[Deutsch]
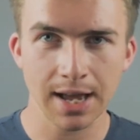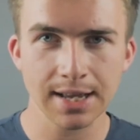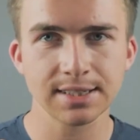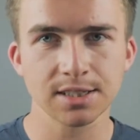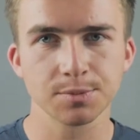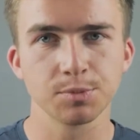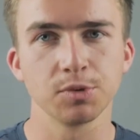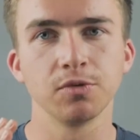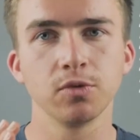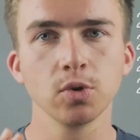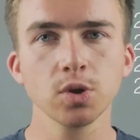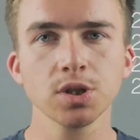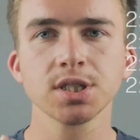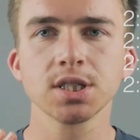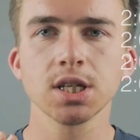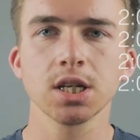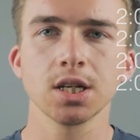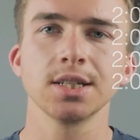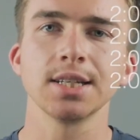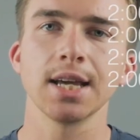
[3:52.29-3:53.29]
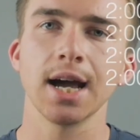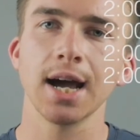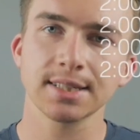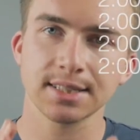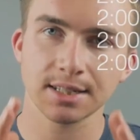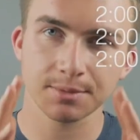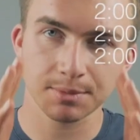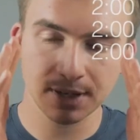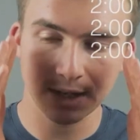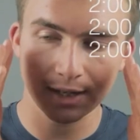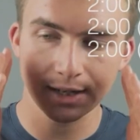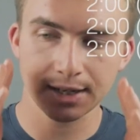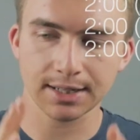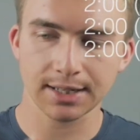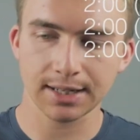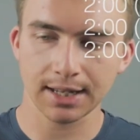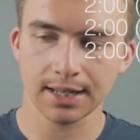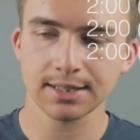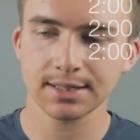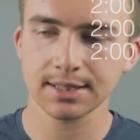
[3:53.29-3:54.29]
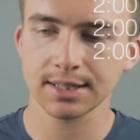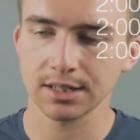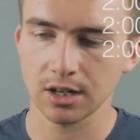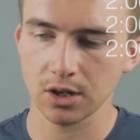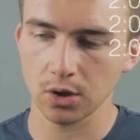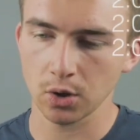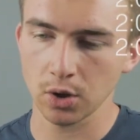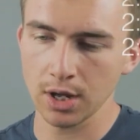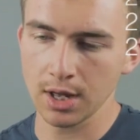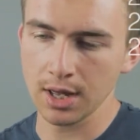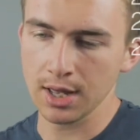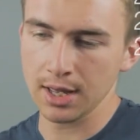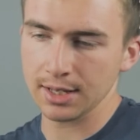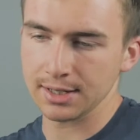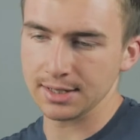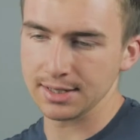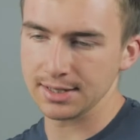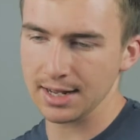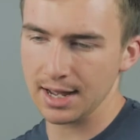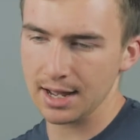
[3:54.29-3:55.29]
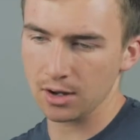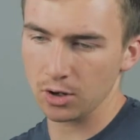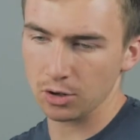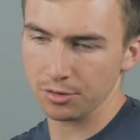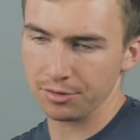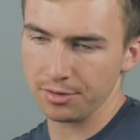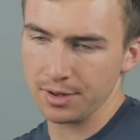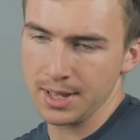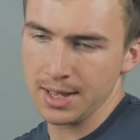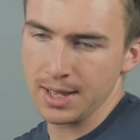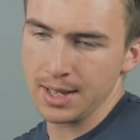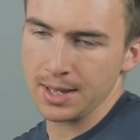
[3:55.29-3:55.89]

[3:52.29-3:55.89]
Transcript: hast das Bewusstsein und die Achtsamkeit halt ganz genau darauf.